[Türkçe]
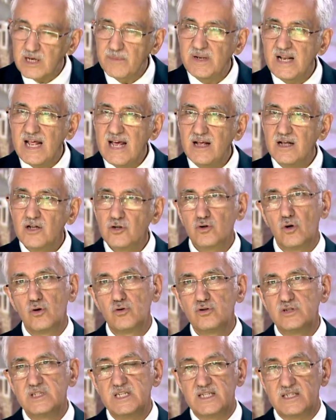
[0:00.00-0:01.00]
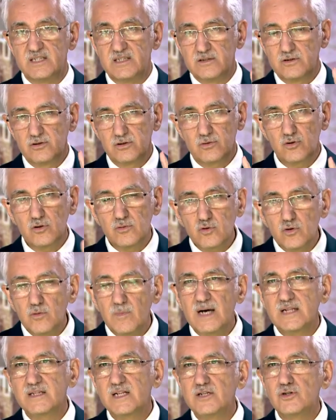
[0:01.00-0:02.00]
bile doğru değildir.
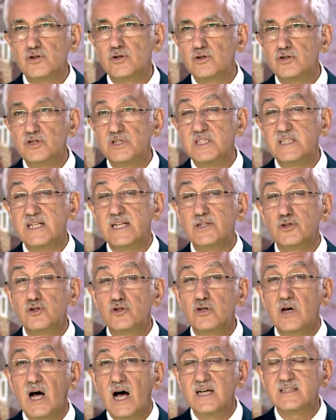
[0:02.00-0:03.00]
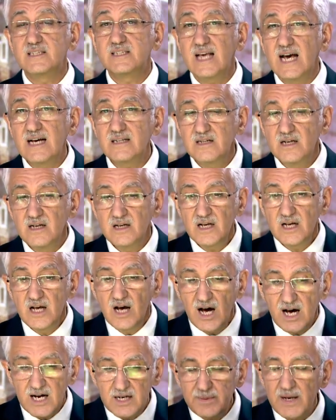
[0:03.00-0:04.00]
Kumandanın sözü dinlenir. Çünkü asker
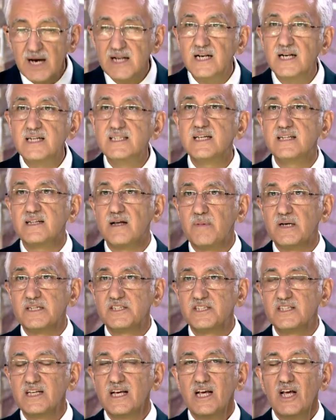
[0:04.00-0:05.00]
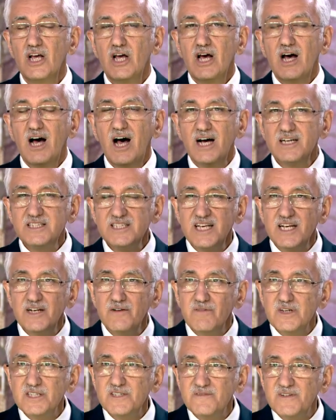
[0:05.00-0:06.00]
harbi analiz edemez. Askerin
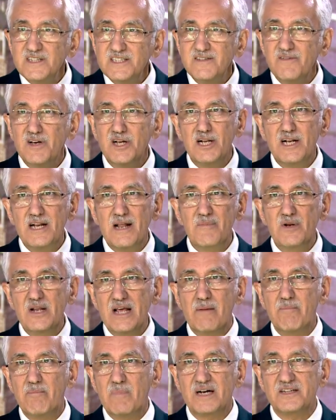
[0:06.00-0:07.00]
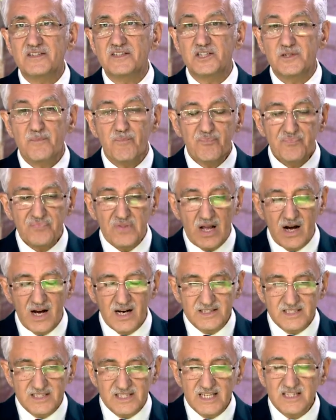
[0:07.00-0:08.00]
vazifesi verilen emri yapmaktır.
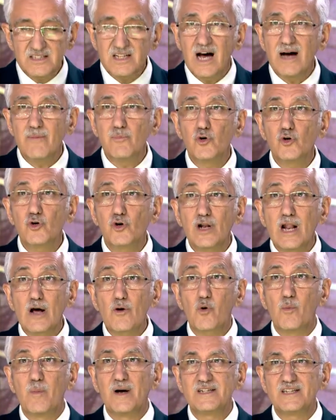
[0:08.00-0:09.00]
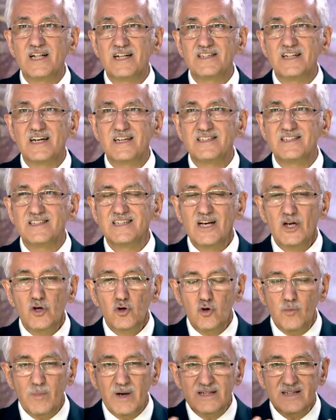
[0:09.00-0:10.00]
Hadiseyi daha büyük gören kumandanlardır.
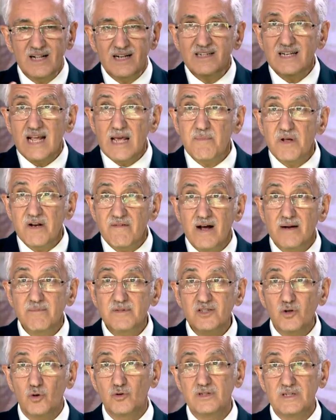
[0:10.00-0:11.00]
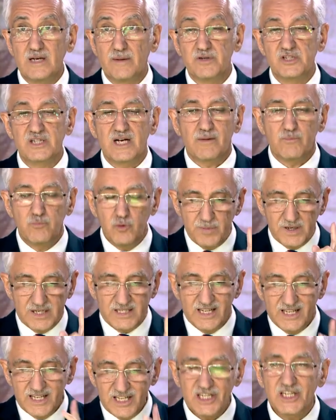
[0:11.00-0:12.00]
Kumandan ne emir vermişse onu yapacak. Bu bir.
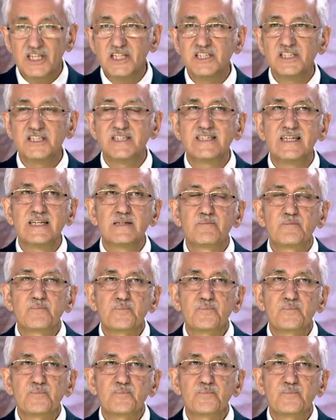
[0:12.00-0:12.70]
İkincisi